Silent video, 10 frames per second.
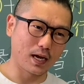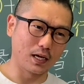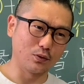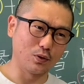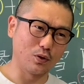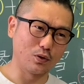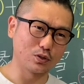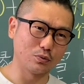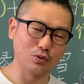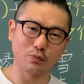あの
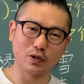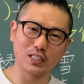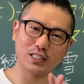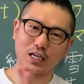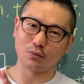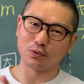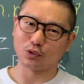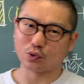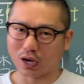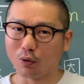その室町時代のも
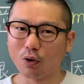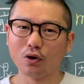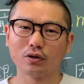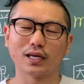のとかを